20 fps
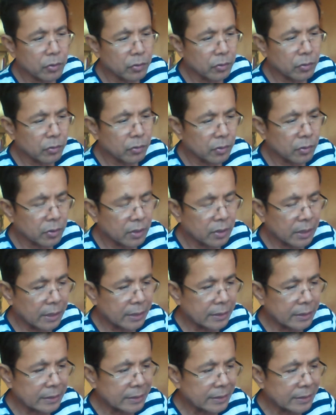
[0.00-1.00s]
yung
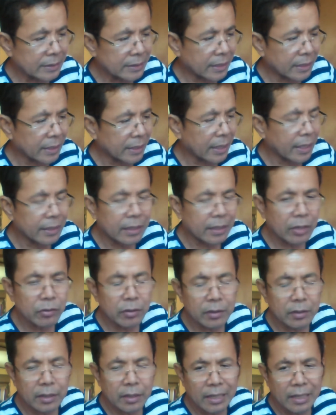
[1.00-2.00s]
uh, nakikita
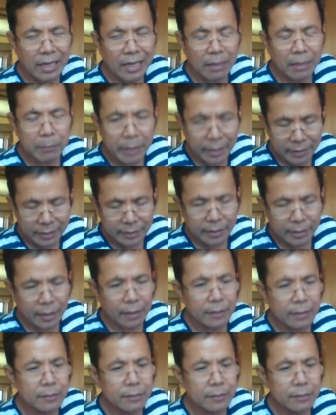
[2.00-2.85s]
nyo na aberya